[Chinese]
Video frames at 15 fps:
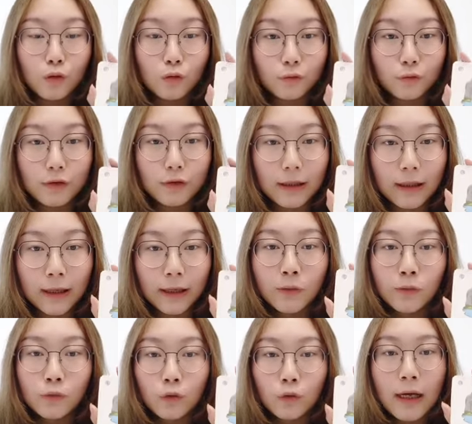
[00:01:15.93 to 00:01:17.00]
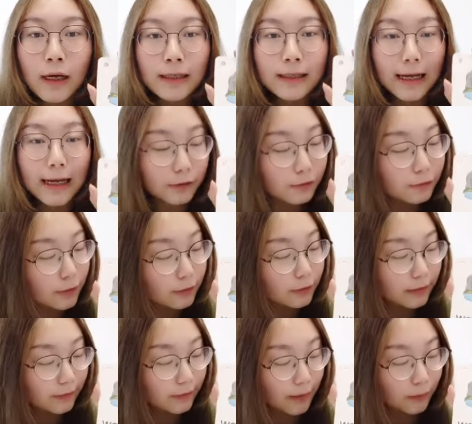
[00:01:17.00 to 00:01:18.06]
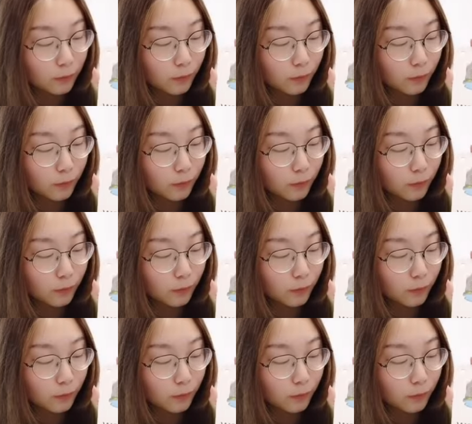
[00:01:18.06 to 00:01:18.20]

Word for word: 旅行去感受到的地方，